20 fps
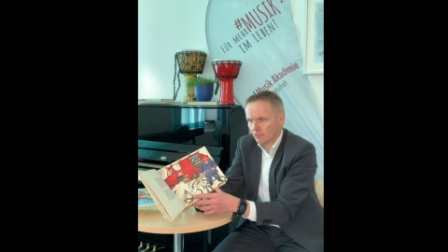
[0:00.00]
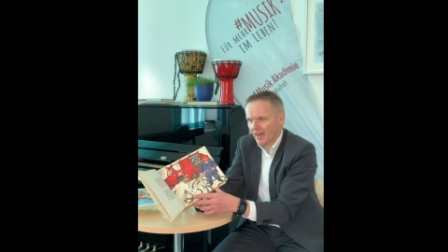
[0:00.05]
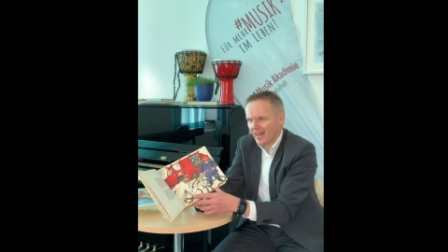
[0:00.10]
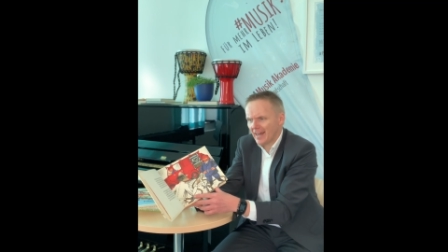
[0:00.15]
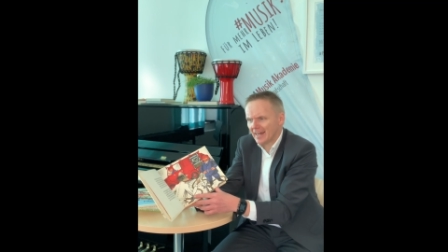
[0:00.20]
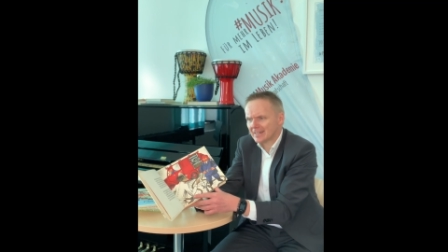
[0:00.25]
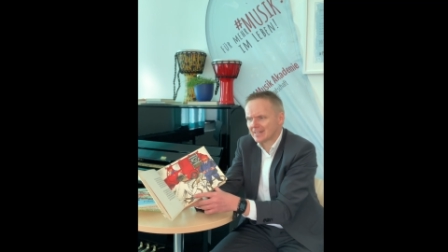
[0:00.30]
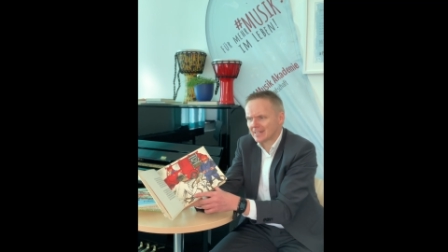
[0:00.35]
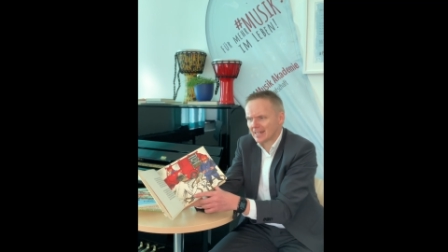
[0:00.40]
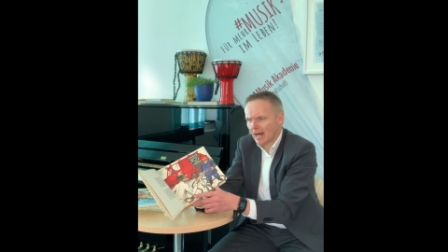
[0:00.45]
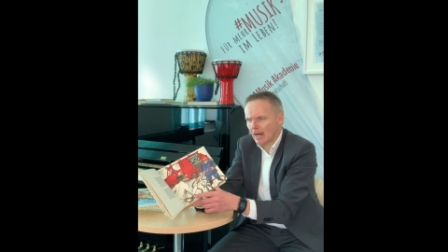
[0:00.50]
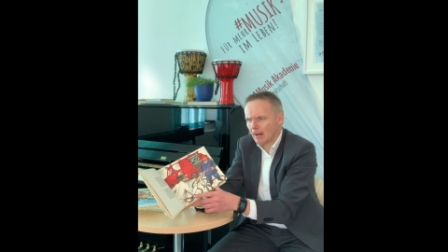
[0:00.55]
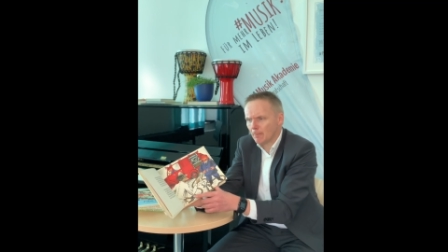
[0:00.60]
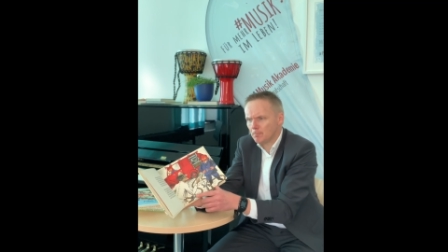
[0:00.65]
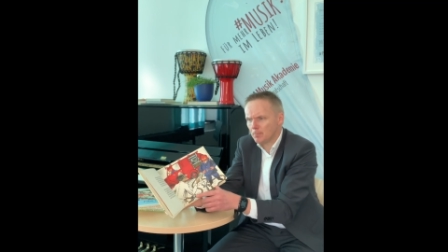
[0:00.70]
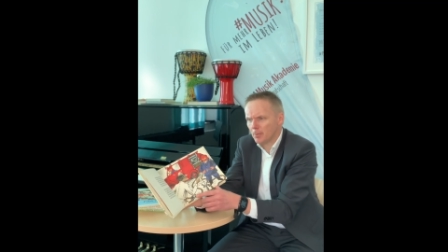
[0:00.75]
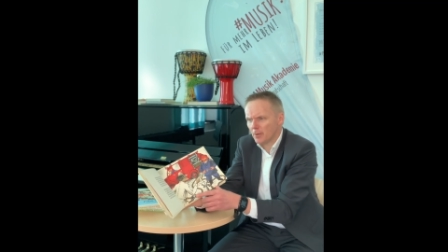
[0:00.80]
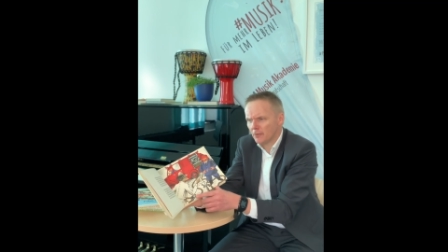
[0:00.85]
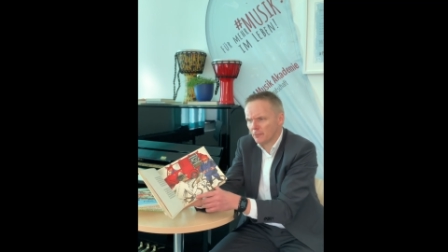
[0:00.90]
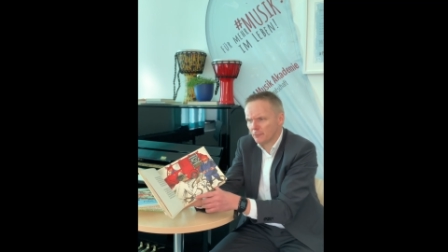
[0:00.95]
wer
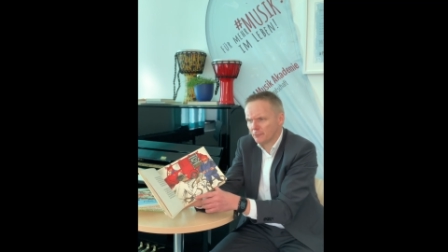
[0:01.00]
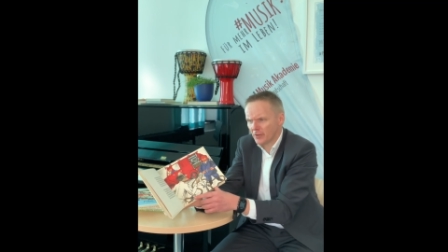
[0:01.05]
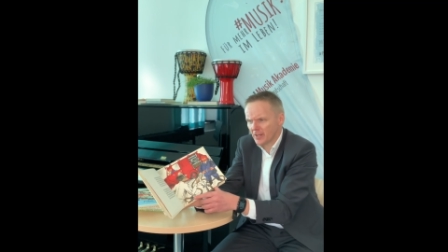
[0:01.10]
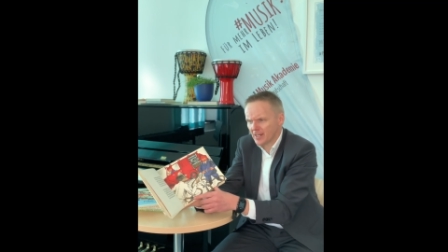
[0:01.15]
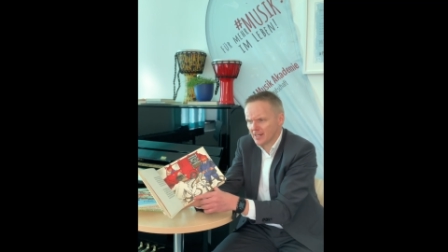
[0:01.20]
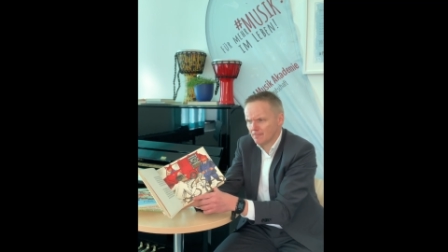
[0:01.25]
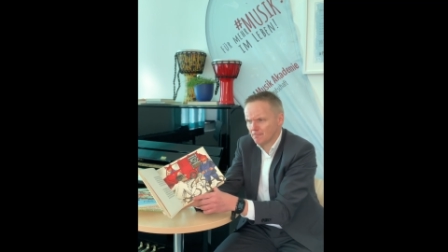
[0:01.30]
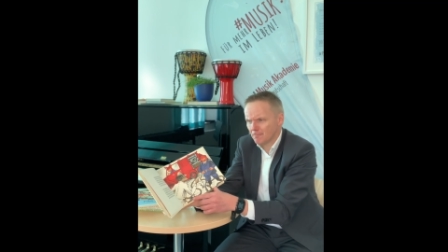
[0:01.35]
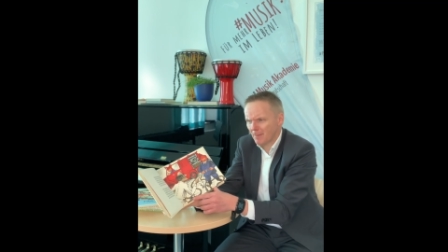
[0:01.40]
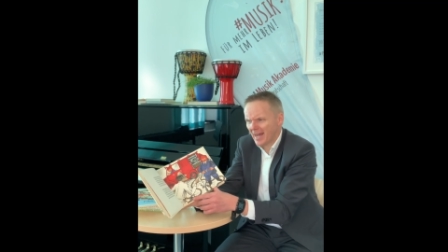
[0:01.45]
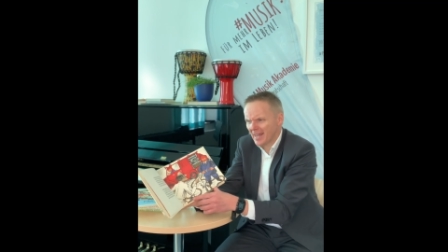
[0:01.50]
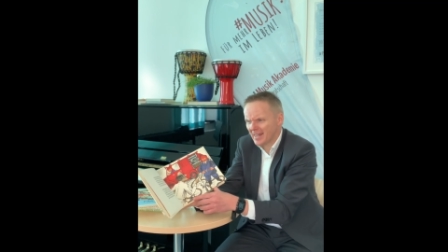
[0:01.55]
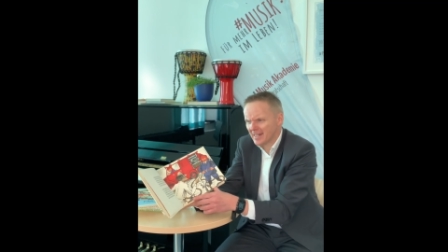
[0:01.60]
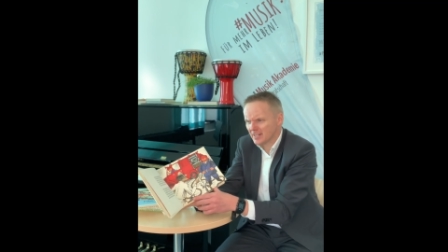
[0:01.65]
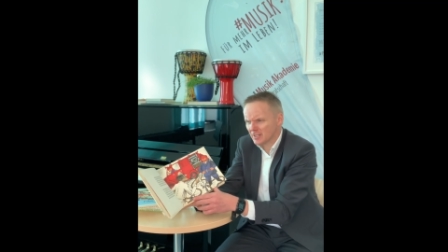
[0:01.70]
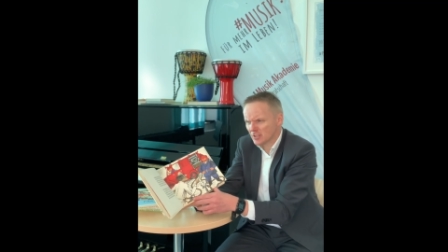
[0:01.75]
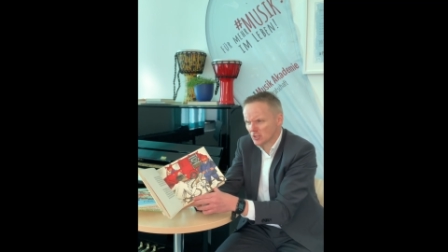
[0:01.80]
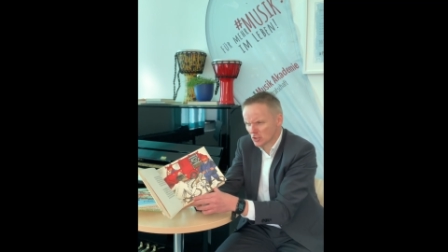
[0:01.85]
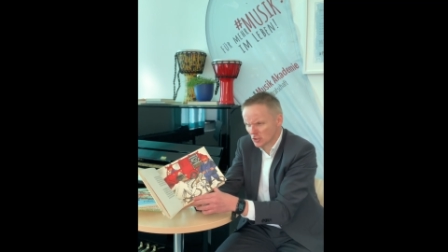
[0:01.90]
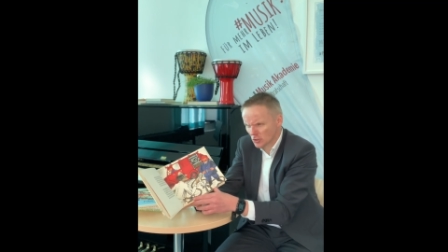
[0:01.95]
gab Befehl,
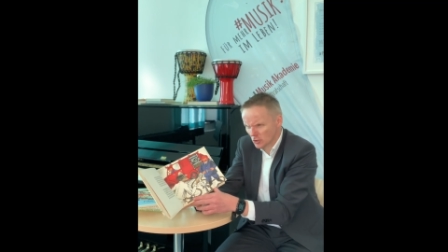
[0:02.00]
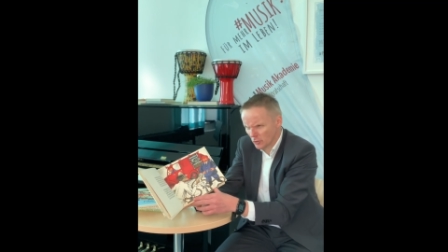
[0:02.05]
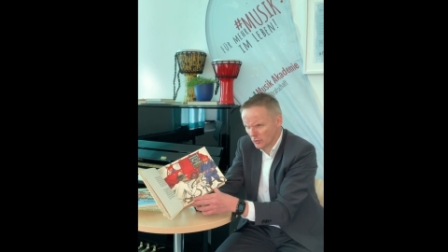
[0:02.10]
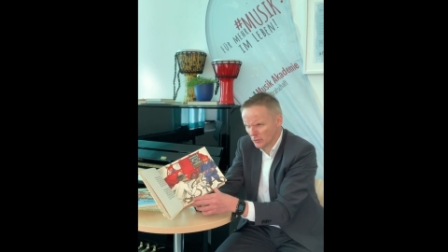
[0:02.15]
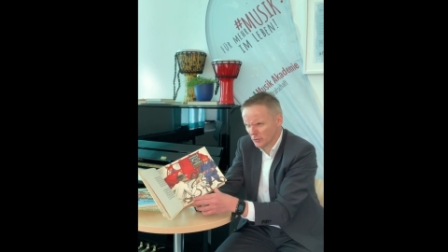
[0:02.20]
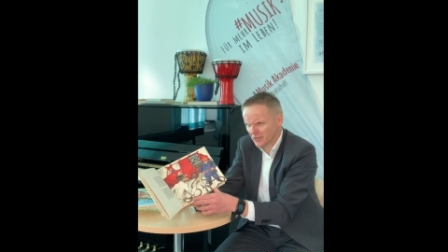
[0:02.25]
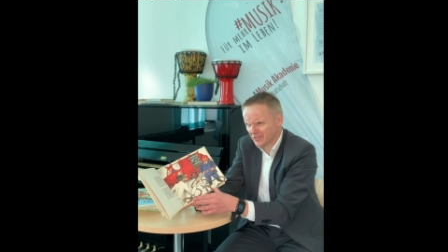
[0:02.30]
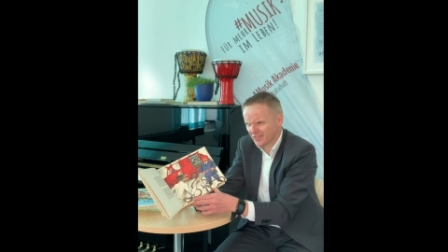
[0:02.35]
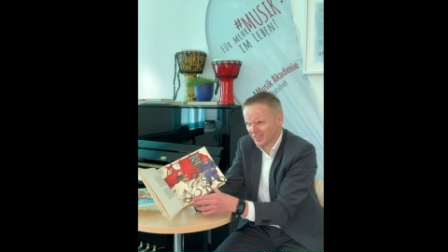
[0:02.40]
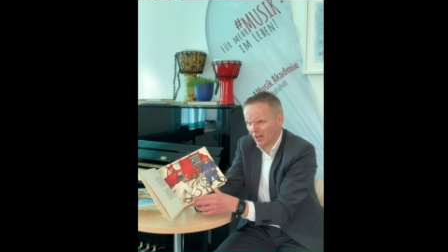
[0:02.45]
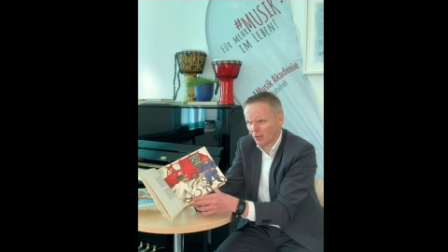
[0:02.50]
mein schönes